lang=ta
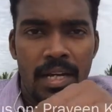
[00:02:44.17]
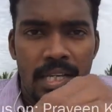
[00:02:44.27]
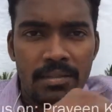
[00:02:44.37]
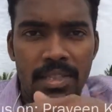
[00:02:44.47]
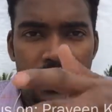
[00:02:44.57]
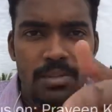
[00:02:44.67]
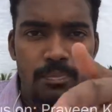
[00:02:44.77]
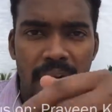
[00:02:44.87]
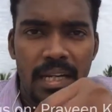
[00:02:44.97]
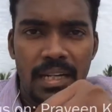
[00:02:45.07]
இது வந்து இன்னும்
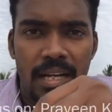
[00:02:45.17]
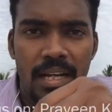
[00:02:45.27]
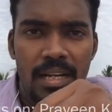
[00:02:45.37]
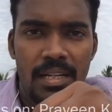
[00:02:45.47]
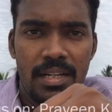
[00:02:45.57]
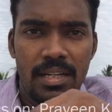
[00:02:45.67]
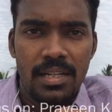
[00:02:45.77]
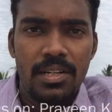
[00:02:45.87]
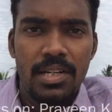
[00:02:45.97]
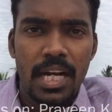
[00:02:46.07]
ப்ராக்டிக்கலாக
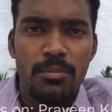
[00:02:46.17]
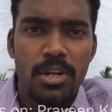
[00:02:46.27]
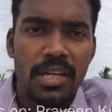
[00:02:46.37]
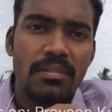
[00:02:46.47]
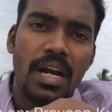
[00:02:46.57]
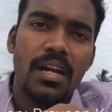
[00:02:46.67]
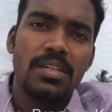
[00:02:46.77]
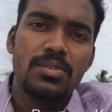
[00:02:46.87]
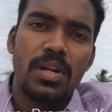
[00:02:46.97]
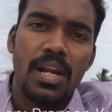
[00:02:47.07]
இன்னும் நடைமுறைக்கு
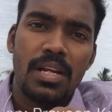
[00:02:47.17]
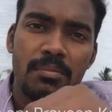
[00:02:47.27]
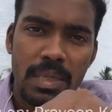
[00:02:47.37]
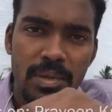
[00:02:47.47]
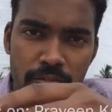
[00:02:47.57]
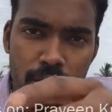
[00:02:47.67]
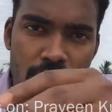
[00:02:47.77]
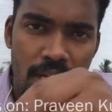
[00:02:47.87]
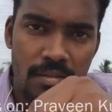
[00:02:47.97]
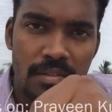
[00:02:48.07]
வரலன்னு சொல்கிறாங்க மேபி
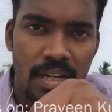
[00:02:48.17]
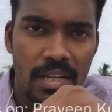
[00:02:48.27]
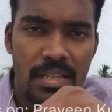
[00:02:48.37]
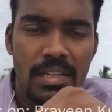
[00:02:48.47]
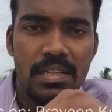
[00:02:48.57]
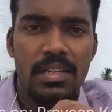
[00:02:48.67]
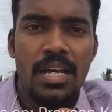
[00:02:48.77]
ஃப்யூச்சரில் வந்து வர்றதுக்கு